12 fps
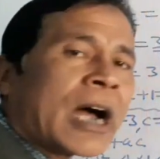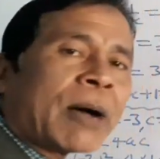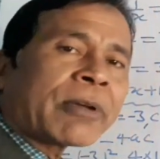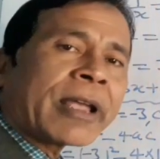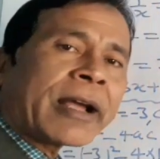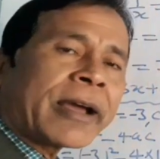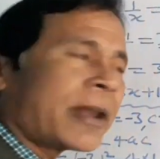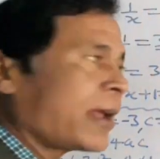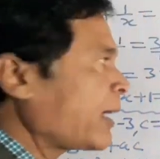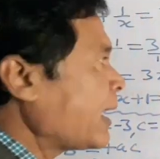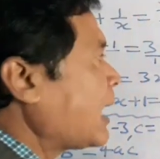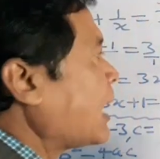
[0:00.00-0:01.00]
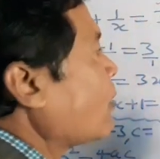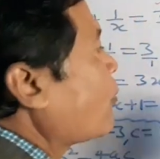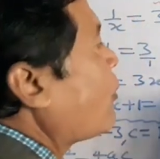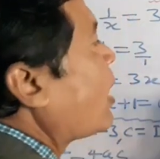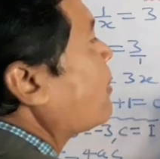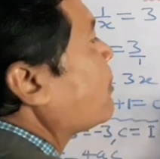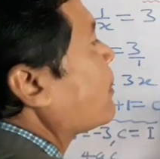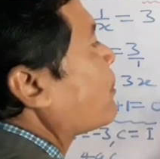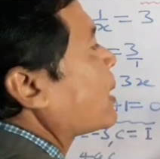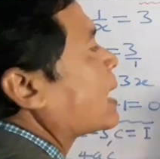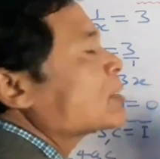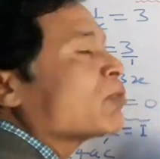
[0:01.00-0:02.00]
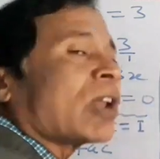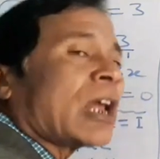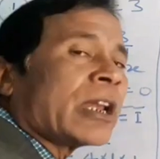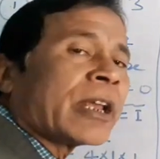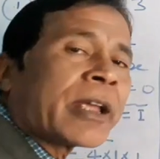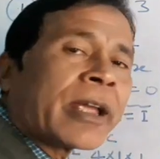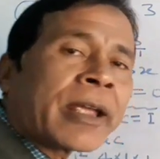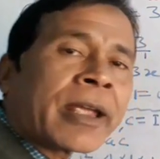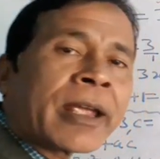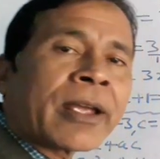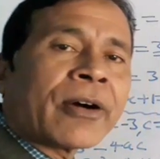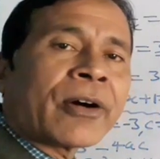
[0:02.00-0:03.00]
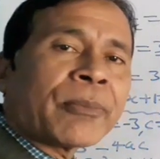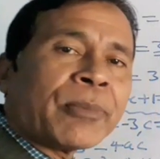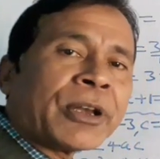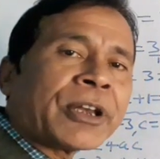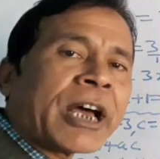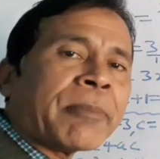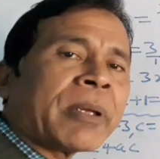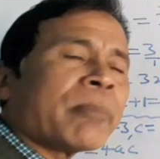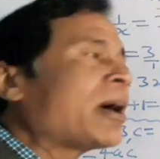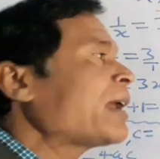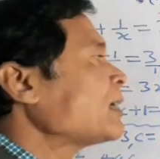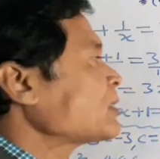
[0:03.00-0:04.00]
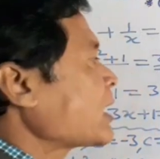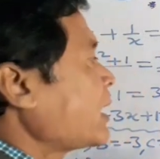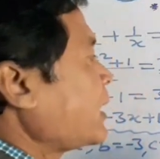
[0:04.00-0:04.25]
अब क्या करेंगे अल्फ़ा में प्लस वाला लिखेंगे और बीटा में माइनस का